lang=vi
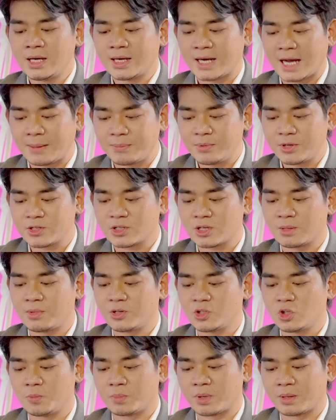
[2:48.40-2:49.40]
ca pik sống
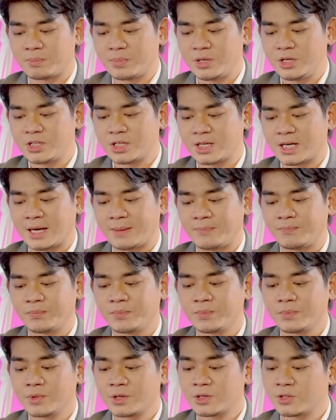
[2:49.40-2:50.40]
ở dụ bằng pì chèm
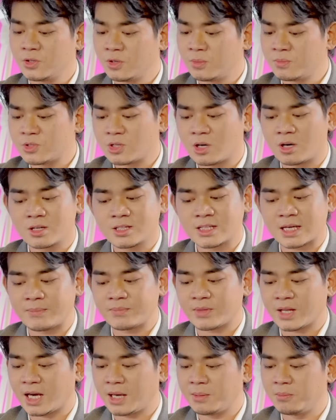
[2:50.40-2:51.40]
nhóm chọn chăm
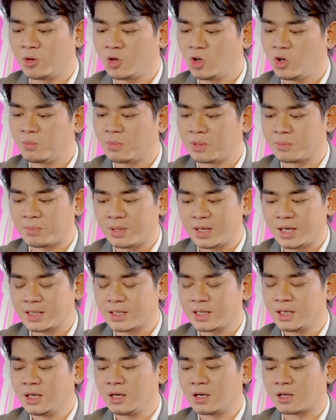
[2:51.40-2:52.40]
thay mưa luôn mình plek
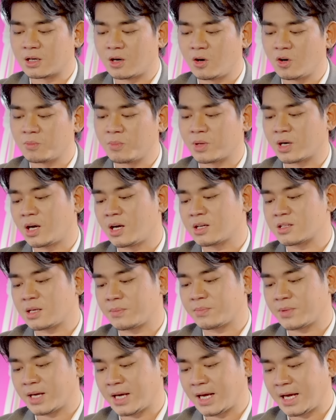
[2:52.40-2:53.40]
rồi hôn mà đo sập
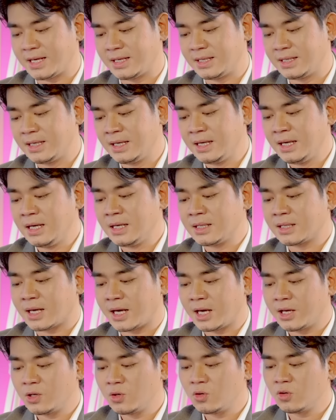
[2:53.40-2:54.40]

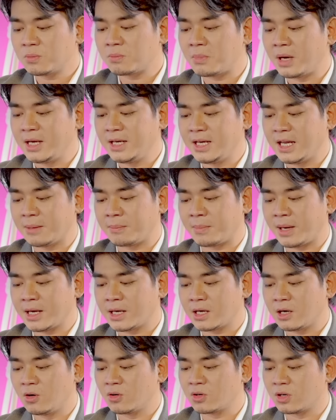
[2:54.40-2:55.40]
thay nu bay nhẹ mai
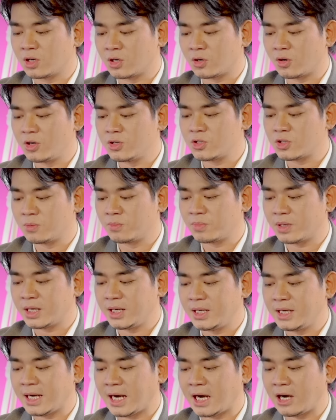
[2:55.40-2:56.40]
cô nâng cối chôm
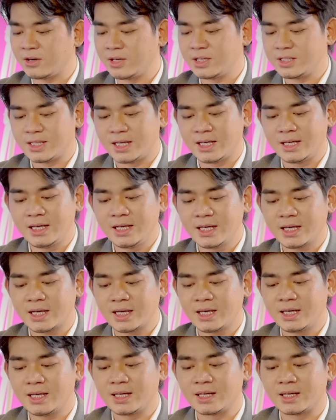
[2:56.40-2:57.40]
khnia hơi để giấy liếc
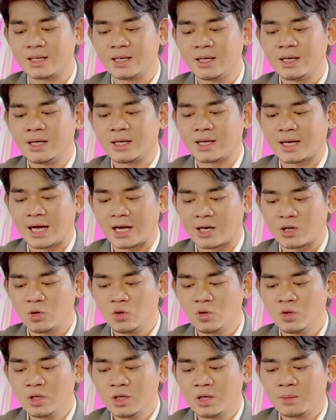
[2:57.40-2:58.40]
khnia ca
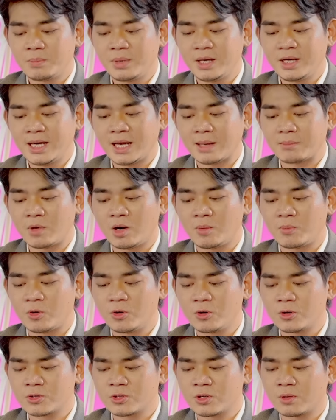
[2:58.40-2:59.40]
nu pì nhẹ bom
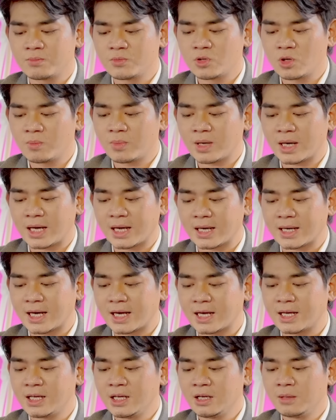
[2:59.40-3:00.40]
ông chôm chôm khăng nè
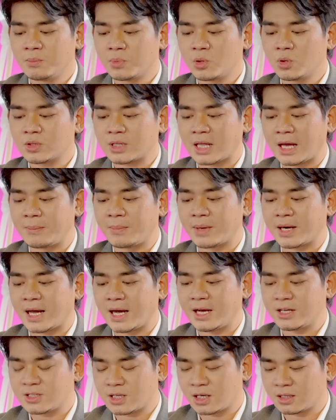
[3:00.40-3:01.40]
pro tam mà
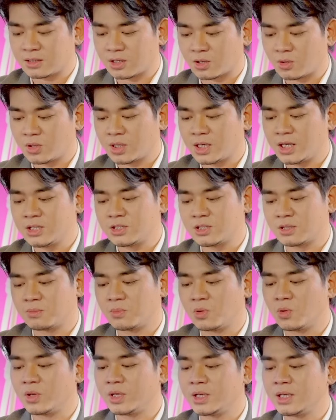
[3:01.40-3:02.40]
đai chọn từ ruột nơi chịu
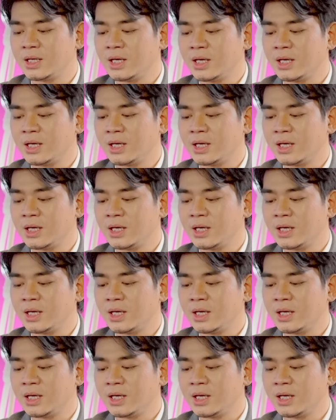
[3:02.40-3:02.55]
mùi